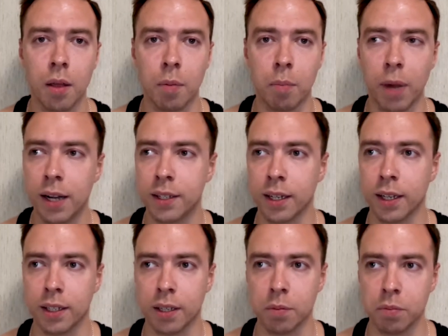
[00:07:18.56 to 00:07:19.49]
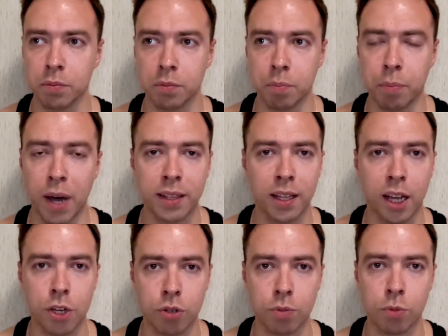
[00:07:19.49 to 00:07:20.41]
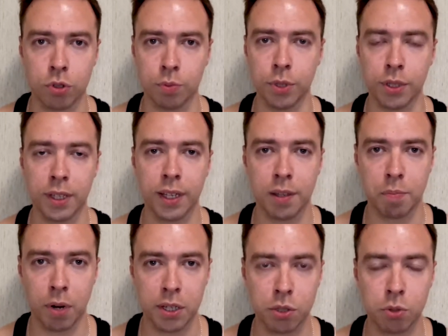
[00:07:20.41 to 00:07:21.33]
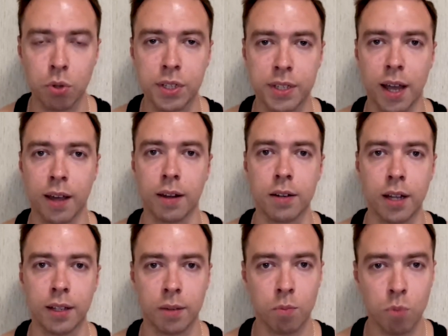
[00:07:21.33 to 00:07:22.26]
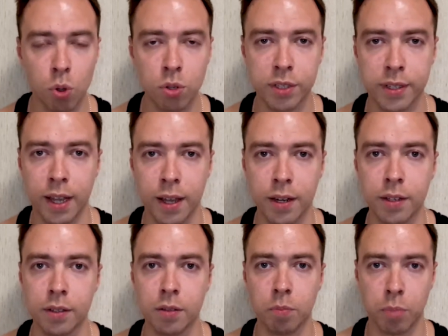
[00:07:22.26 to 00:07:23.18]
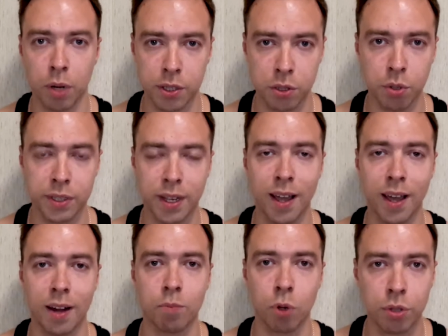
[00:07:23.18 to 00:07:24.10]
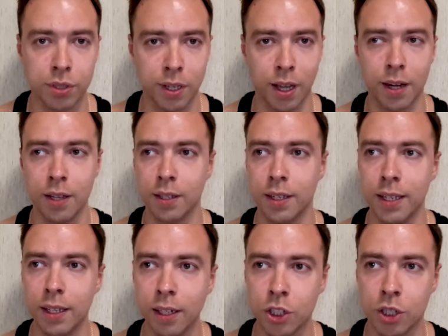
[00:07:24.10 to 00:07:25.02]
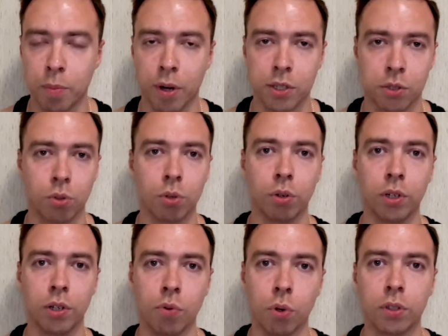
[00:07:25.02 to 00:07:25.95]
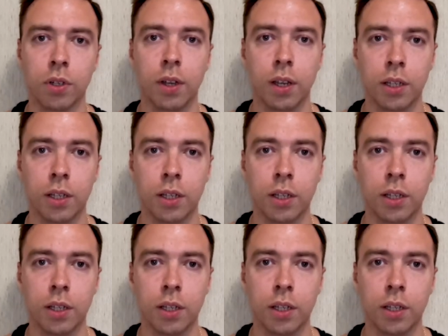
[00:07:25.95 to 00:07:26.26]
Мальта – это патока еще может быть. Это простой сахар, это моносахарид. Простой сахар, моносахарид или же простой углевод.